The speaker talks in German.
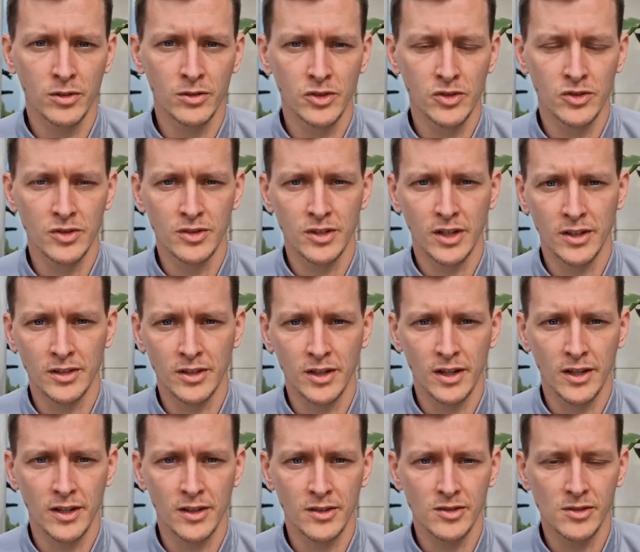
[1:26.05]
Das ist eine der
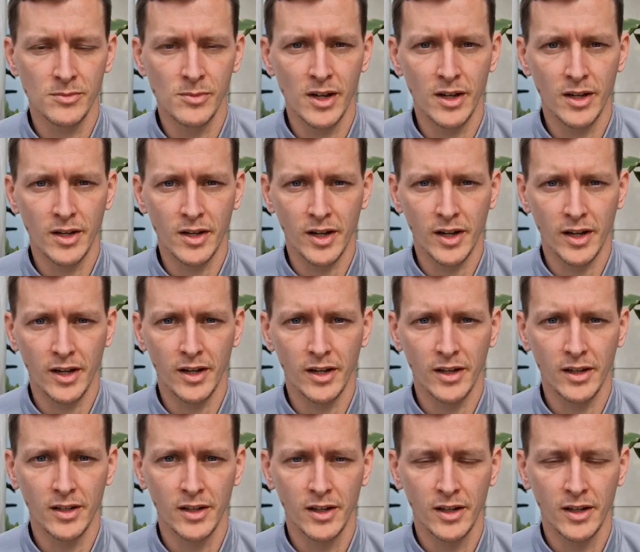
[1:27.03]
längsten in meiner Karriere